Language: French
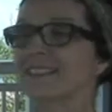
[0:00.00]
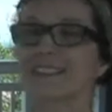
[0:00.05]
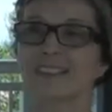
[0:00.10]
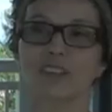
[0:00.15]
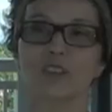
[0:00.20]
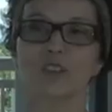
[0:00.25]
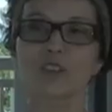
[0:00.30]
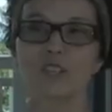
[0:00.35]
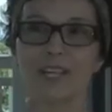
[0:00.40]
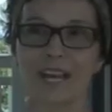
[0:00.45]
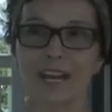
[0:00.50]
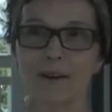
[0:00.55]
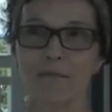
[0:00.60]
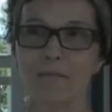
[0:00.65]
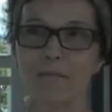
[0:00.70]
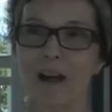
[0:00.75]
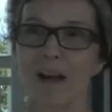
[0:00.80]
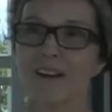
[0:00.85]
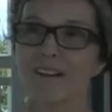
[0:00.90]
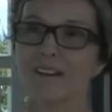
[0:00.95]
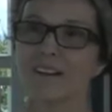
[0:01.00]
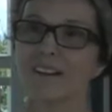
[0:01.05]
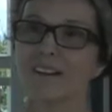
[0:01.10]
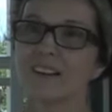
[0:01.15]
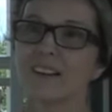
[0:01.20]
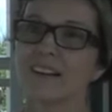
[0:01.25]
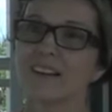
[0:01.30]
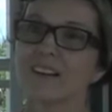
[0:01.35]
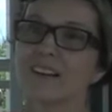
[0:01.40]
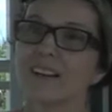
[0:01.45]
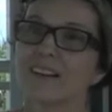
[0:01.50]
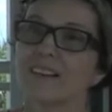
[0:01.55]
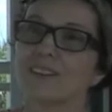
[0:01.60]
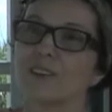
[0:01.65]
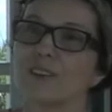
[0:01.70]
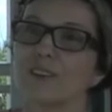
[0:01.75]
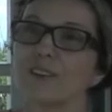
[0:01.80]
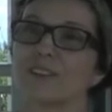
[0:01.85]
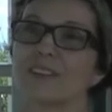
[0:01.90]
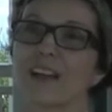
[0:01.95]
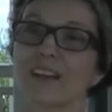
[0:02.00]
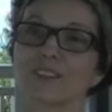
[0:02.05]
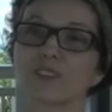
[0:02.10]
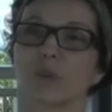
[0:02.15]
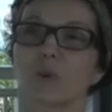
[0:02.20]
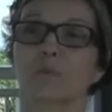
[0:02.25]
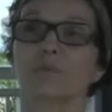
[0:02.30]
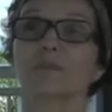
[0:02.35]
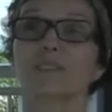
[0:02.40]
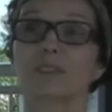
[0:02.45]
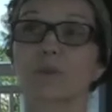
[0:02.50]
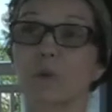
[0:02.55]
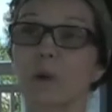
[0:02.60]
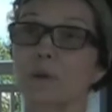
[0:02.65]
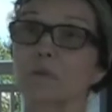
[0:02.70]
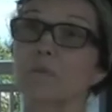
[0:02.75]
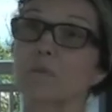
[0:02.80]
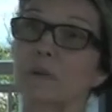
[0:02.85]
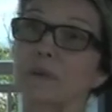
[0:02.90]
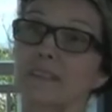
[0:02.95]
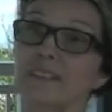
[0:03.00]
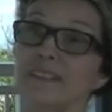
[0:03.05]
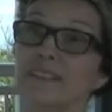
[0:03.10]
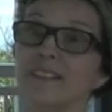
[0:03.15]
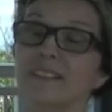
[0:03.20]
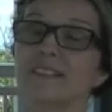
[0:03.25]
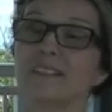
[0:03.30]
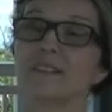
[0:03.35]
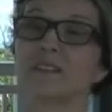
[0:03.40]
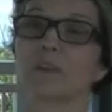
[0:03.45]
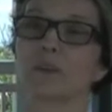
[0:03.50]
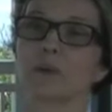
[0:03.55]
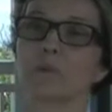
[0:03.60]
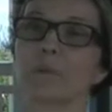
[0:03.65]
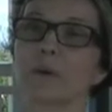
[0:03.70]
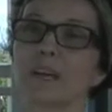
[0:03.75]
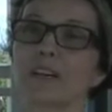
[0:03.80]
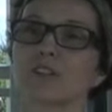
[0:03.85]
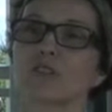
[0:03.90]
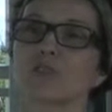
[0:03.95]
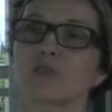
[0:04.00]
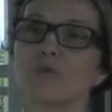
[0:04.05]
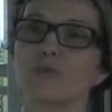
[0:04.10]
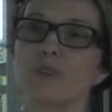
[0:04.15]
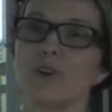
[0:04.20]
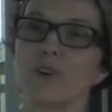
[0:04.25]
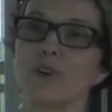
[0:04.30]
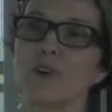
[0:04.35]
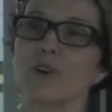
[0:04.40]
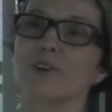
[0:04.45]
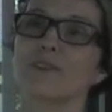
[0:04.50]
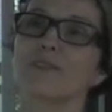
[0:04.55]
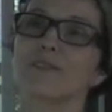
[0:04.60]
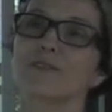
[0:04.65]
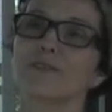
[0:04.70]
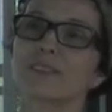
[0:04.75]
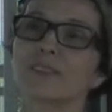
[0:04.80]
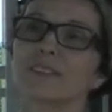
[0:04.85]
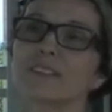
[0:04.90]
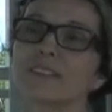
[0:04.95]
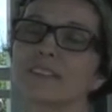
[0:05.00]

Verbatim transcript: régulièrement, dans son petit coin de pays, près du fleuve.